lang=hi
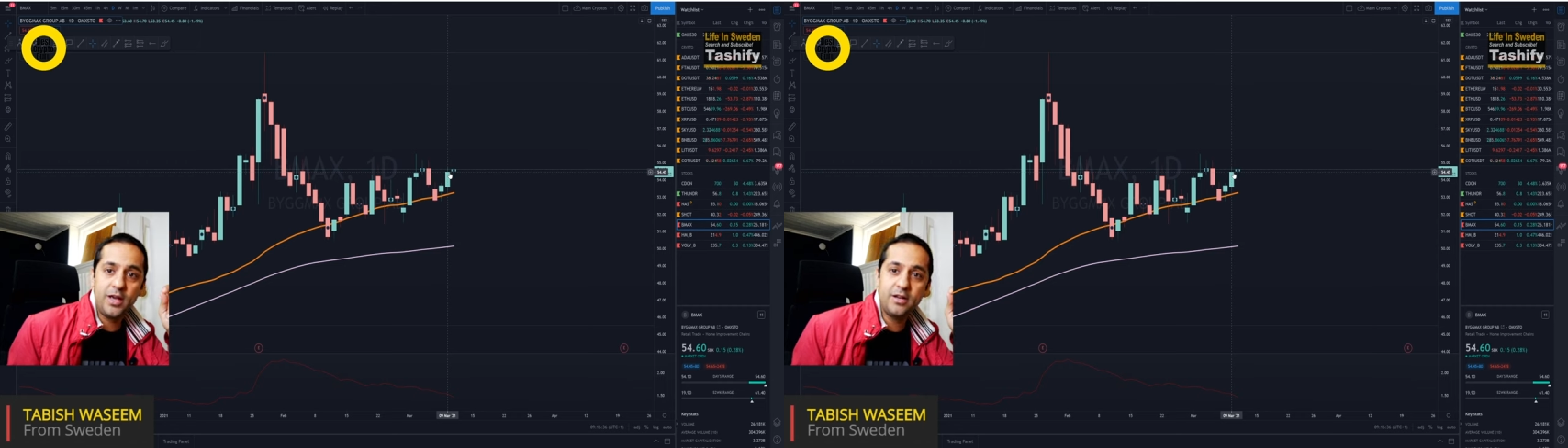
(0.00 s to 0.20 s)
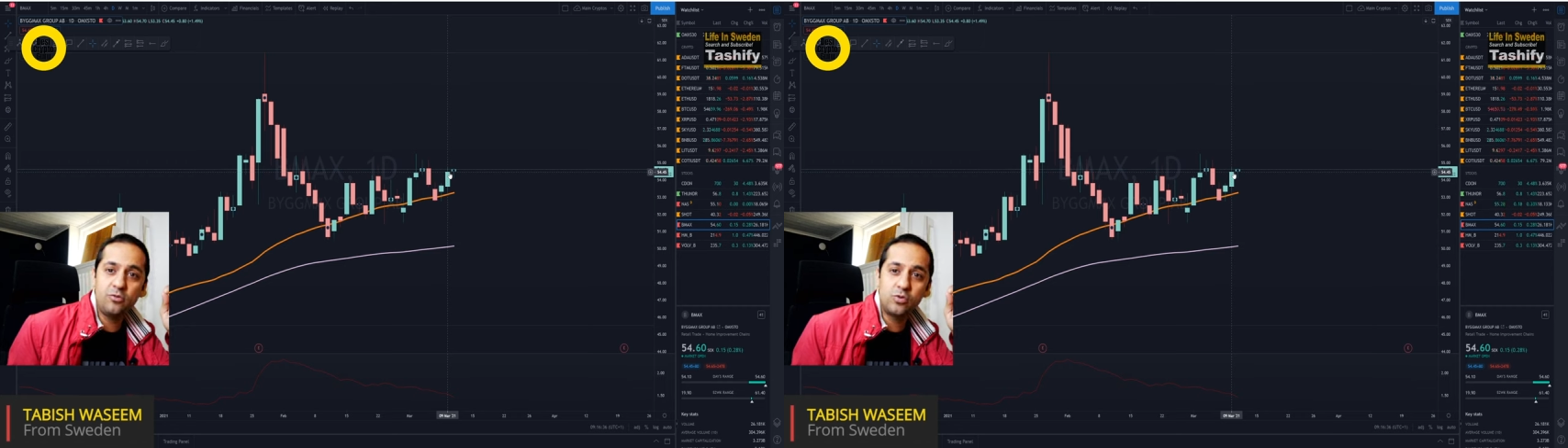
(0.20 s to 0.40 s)

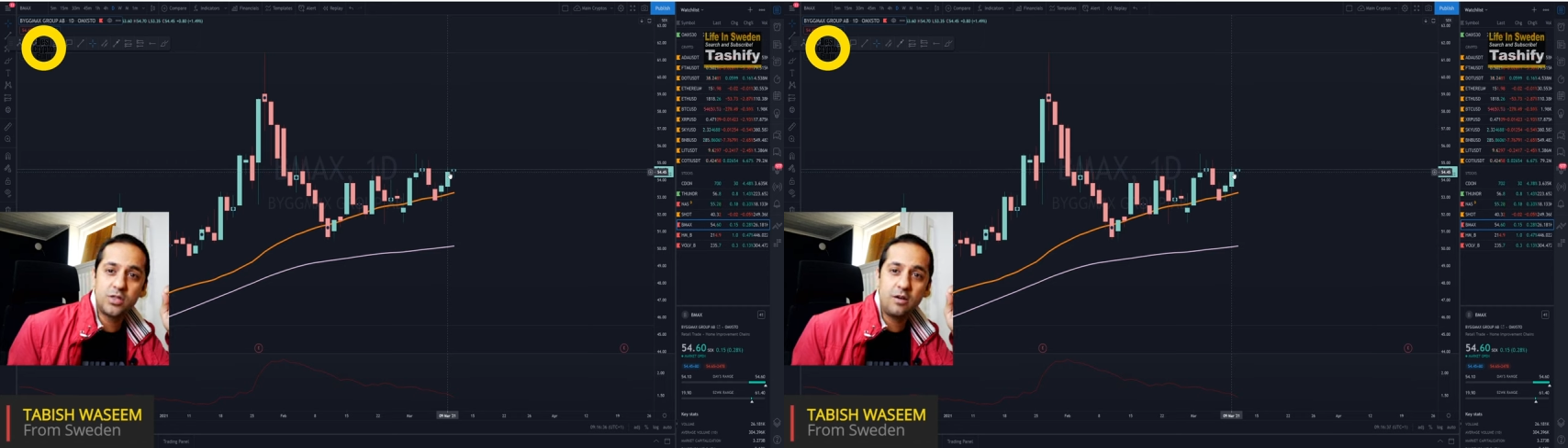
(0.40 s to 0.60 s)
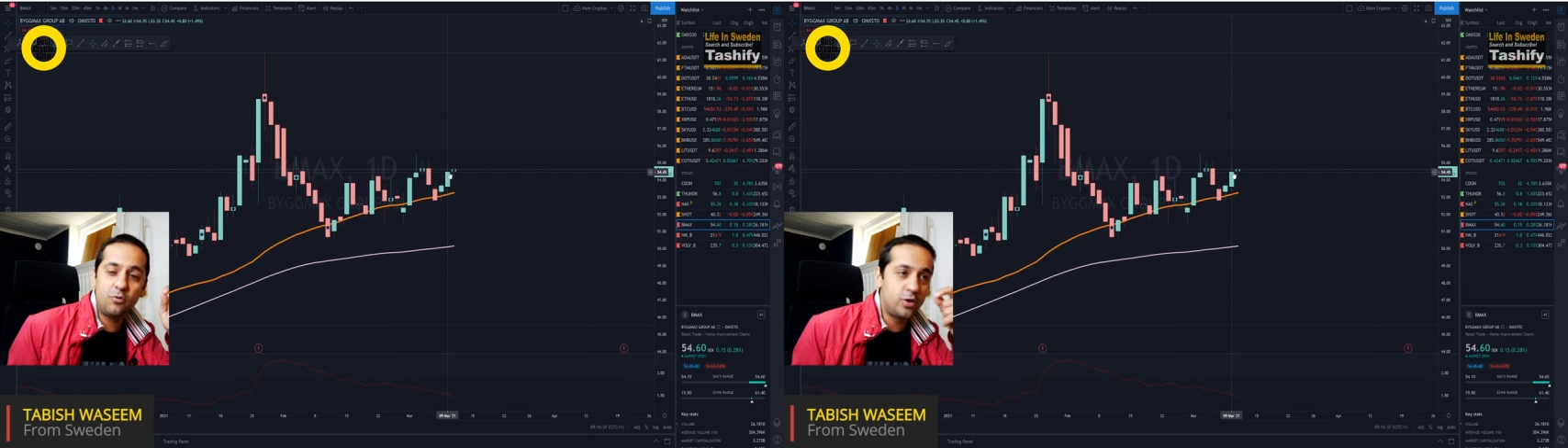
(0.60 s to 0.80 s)
गेंद जो
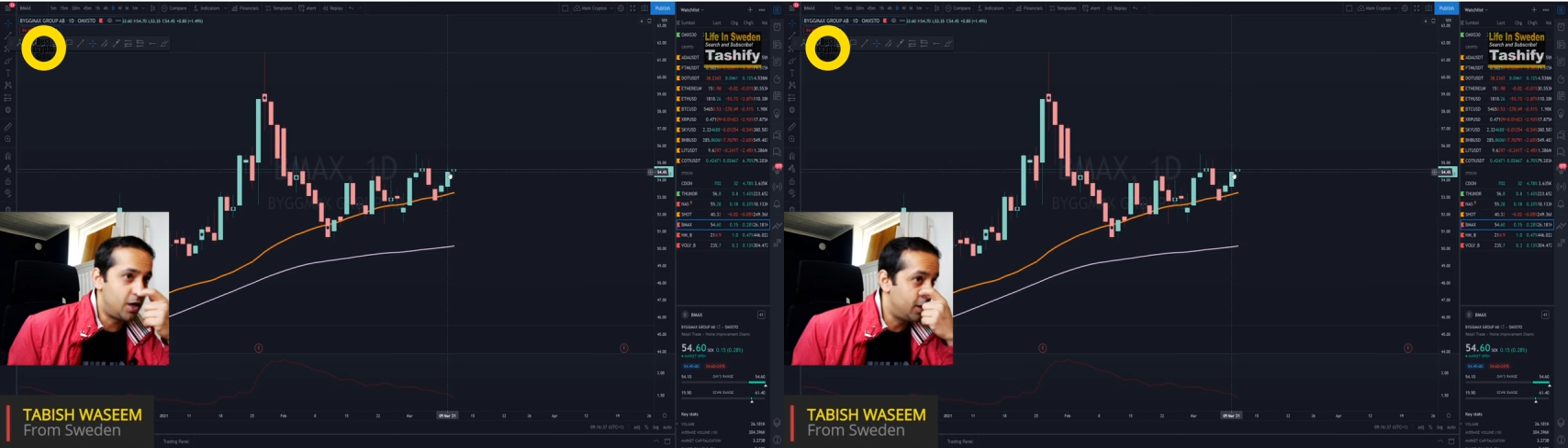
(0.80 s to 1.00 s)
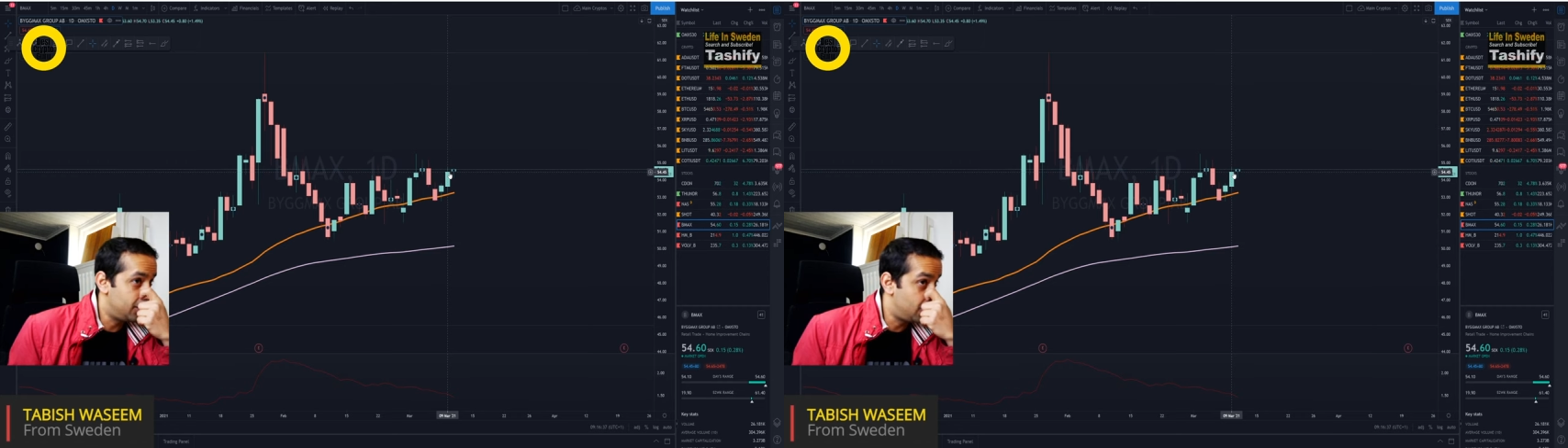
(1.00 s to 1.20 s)
उनसे वो
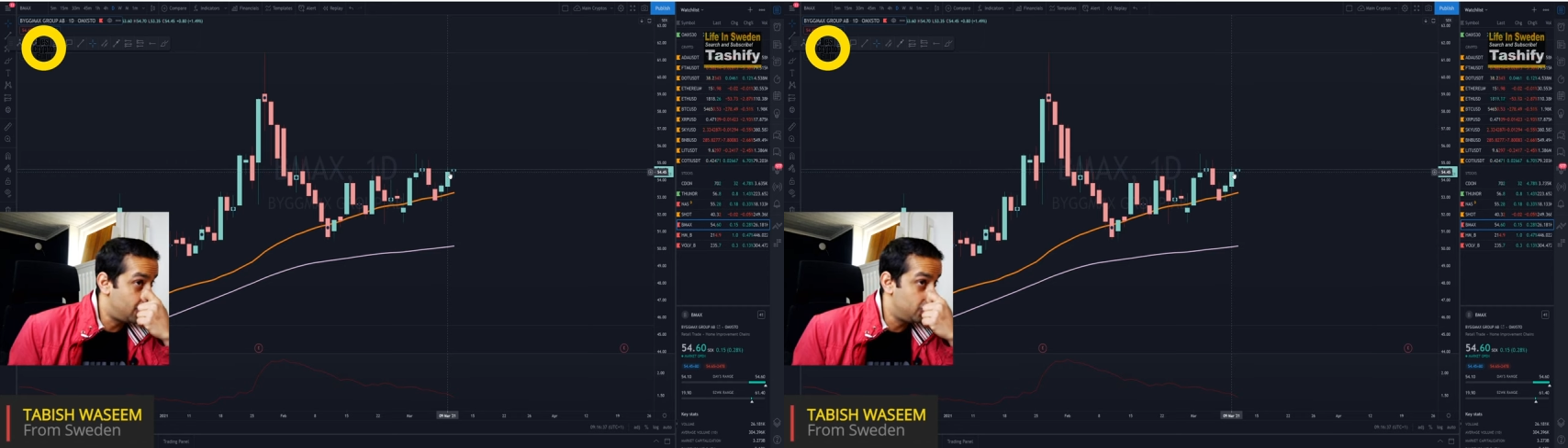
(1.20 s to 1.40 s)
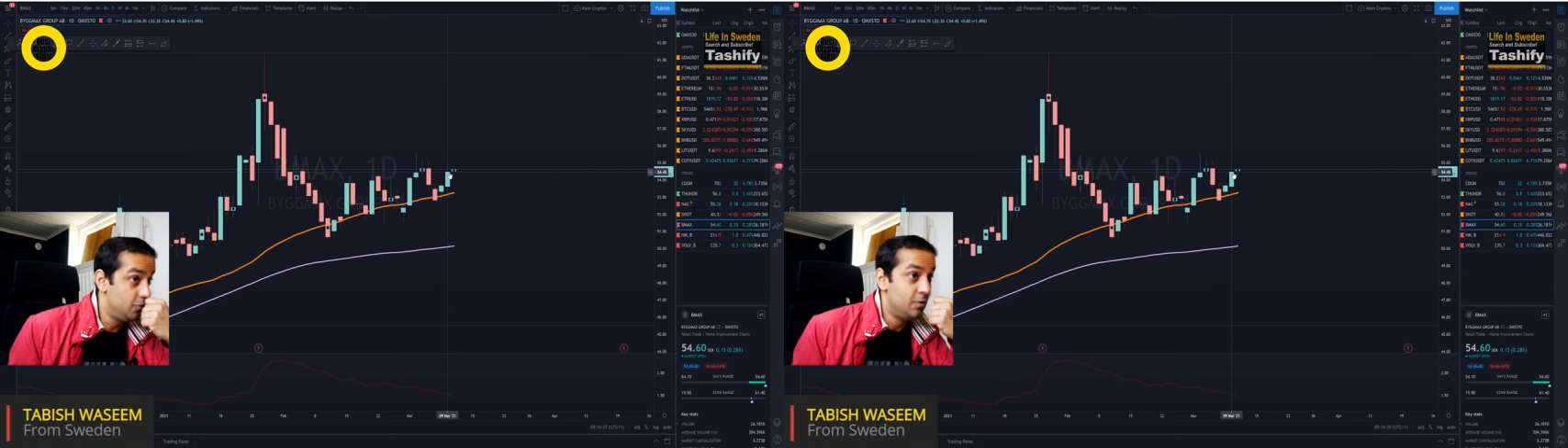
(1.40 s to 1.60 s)
लगाने लगा
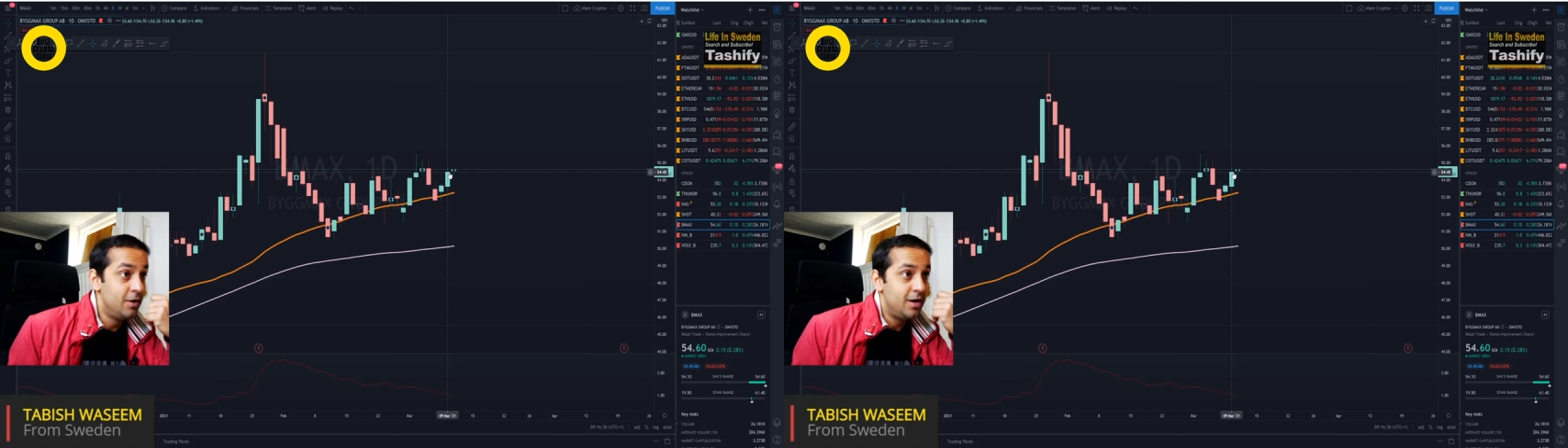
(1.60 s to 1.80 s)
हूँ